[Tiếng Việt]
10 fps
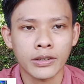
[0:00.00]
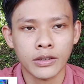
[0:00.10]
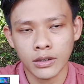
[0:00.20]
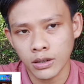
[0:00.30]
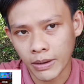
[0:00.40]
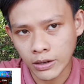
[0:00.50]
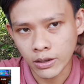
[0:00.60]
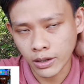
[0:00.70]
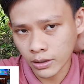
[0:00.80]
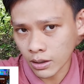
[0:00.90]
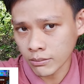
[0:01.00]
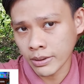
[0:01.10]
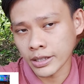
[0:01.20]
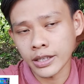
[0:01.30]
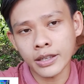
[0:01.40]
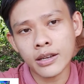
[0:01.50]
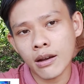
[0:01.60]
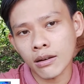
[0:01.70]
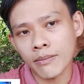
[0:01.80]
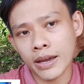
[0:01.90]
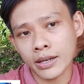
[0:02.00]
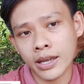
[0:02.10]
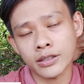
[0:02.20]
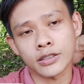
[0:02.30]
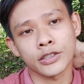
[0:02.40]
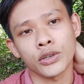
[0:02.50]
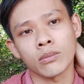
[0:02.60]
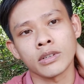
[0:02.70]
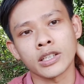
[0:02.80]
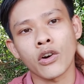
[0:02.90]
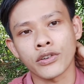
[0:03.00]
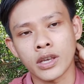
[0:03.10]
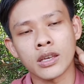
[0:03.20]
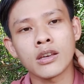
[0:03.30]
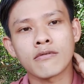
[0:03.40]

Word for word: cho nên là bạn có thể comment chi tiết hơn là bạn đang sử dụng điện thoại gì